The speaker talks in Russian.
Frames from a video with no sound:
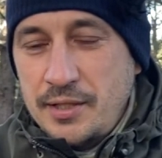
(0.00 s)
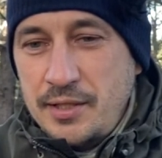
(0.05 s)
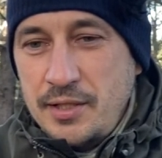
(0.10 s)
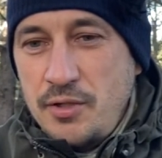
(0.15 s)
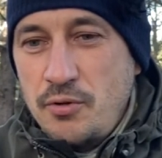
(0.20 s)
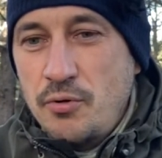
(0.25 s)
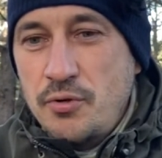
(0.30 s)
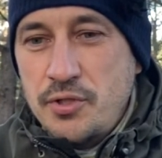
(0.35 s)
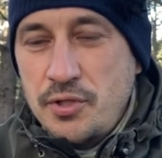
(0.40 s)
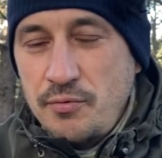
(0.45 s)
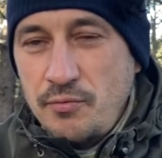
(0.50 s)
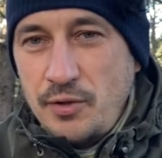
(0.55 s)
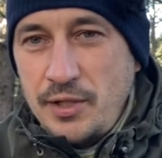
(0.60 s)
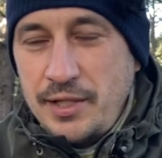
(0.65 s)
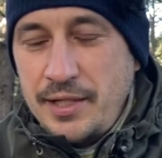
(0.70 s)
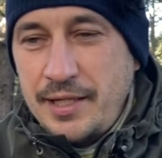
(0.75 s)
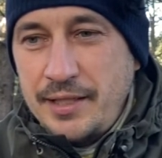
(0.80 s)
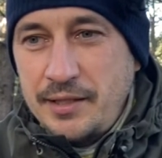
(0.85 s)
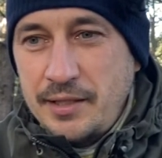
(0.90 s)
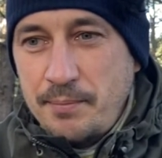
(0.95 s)
Это не очень
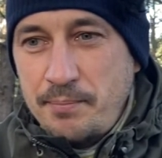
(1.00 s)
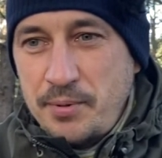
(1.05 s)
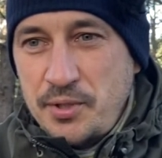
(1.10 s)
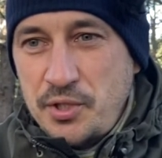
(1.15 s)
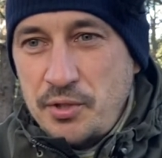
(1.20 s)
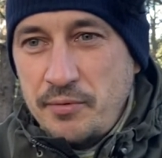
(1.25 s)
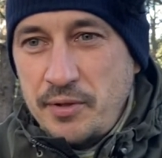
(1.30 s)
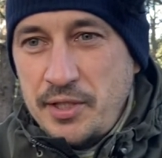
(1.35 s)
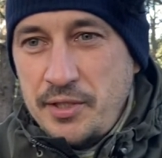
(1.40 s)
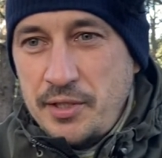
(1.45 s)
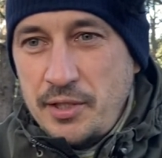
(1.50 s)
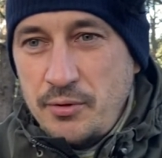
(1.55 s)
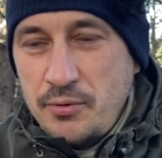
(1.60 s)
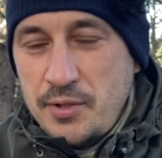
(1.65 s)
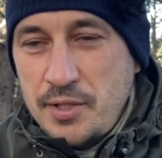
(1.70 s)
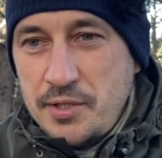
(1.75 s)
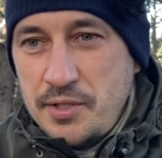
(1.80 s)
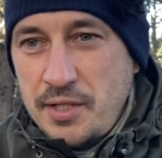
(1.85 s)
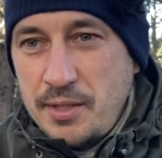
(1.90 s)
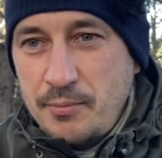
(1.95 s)
влияет на пищеварительную
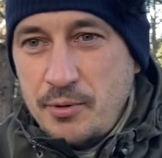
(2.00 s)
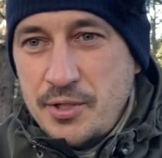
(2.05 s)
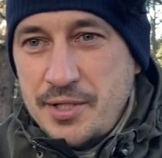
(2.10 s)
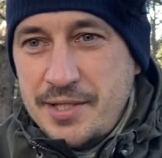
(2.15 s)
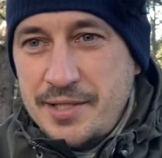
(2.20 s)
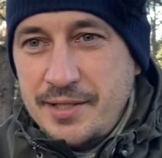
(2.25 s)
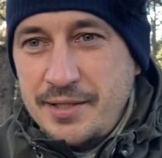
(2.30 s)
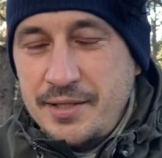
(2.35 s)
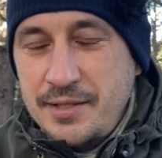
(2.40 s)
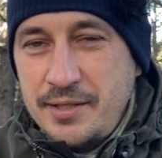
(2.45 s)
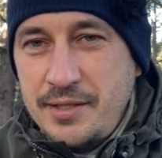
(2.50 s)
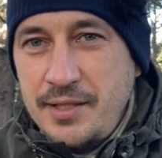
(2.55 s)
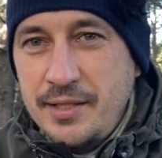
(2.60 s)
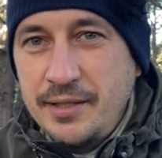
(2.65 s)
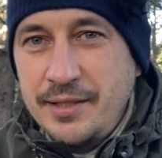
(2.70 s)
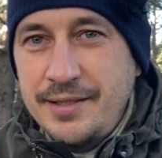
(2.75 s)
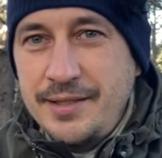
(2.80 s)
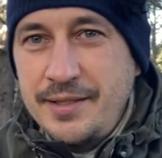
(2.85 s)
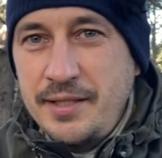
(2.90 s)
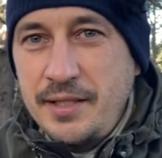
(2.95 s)
систему, если
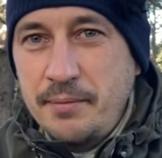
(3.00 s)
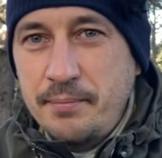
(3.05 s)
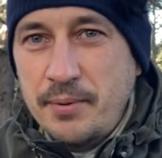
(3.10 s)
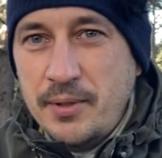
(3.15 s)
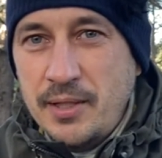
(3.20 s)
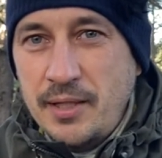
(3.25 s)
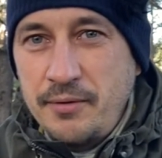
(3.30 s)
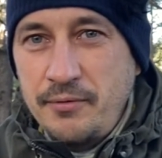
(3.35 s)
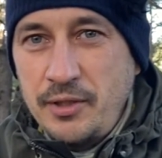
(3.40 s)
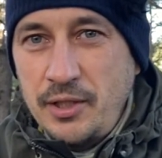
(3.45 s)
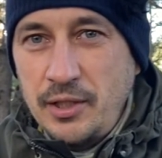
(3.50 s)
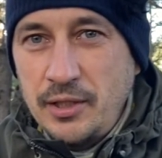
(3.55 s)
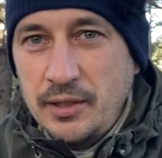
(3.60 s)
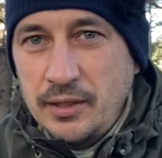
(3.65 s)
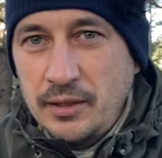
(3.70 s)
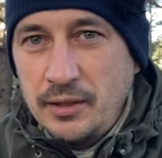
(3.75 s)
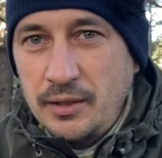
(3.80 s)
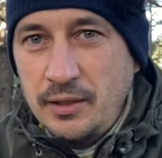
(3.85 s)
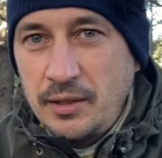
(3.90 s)
делать неправильно.